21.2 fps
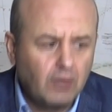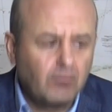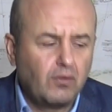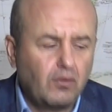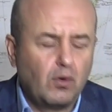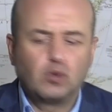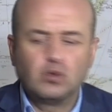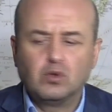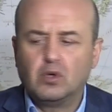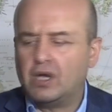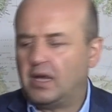Ve
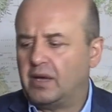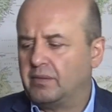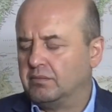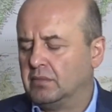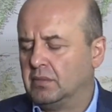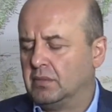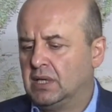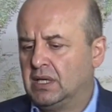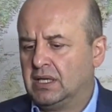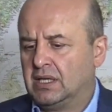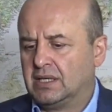o dönem
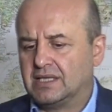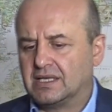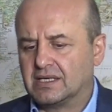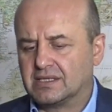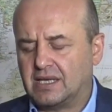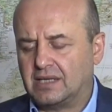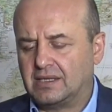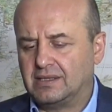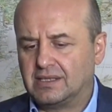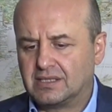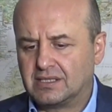
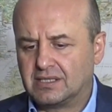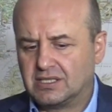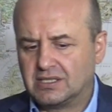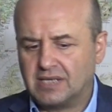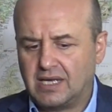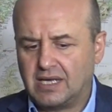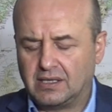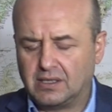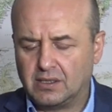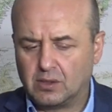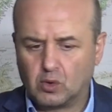yazarları,
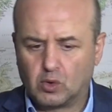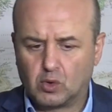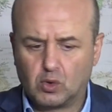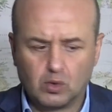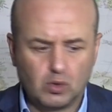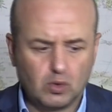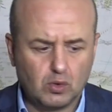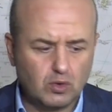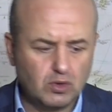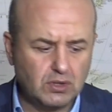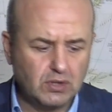çizerleri
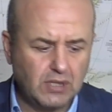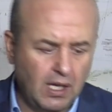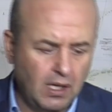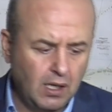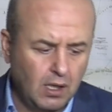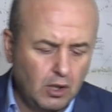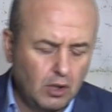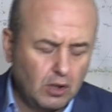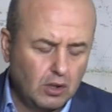okuduğunuzda